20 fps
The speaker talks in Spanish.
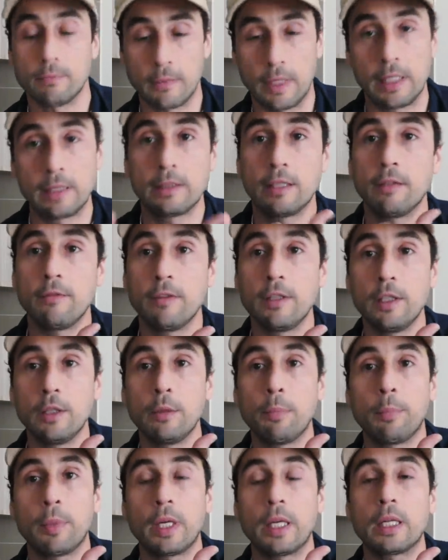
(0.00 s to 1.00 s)
hacer
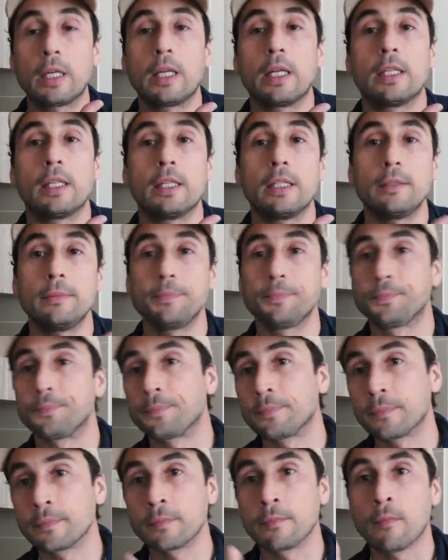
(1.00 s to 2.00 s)
videos para el canal,
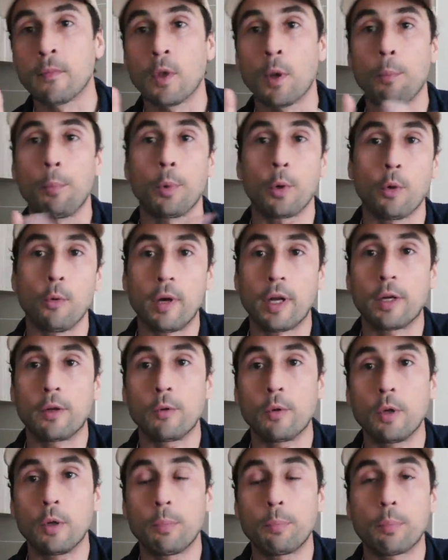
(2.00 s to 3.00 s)
probar
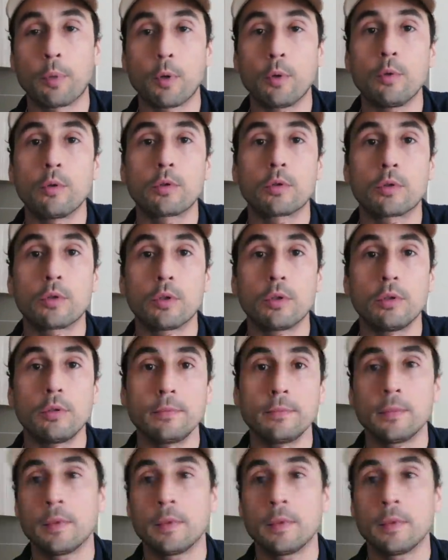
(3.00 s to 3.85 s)
nuevos productos,